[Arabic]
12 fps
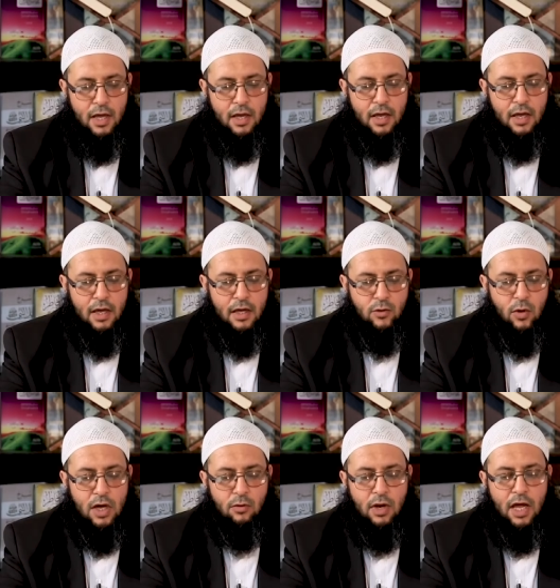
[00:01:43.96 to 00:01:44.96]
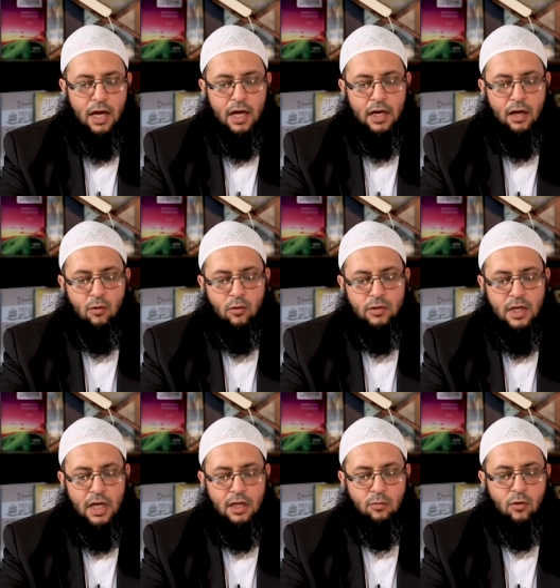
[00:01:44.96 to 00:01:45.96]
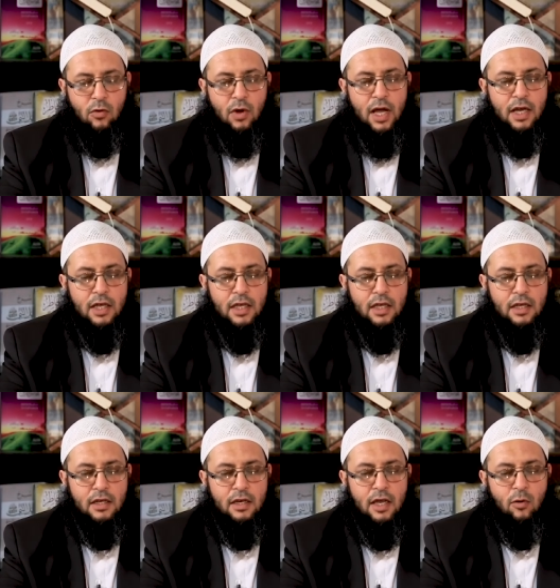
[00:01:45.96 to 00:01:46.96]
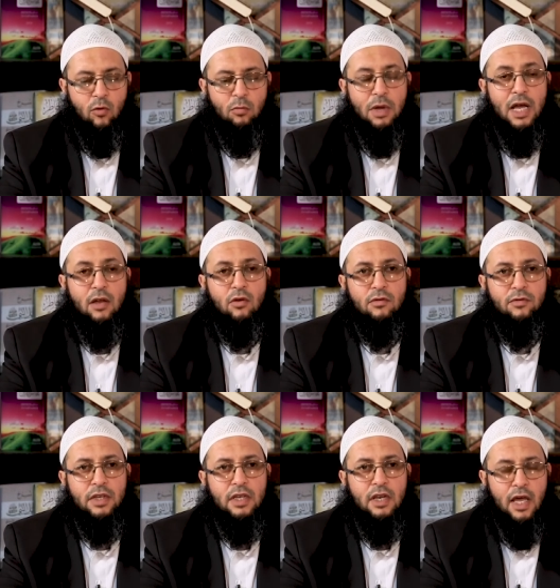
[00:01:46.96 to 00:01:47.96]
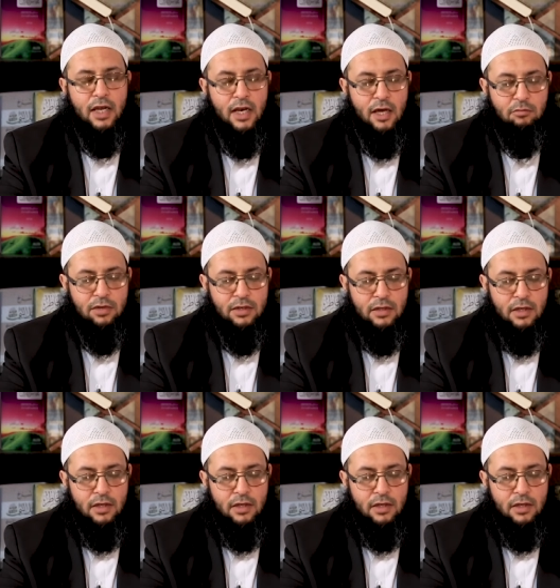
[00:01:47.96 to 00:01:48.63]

آه، سؤال اخر يقول صاحبه اخي له مال في لكناب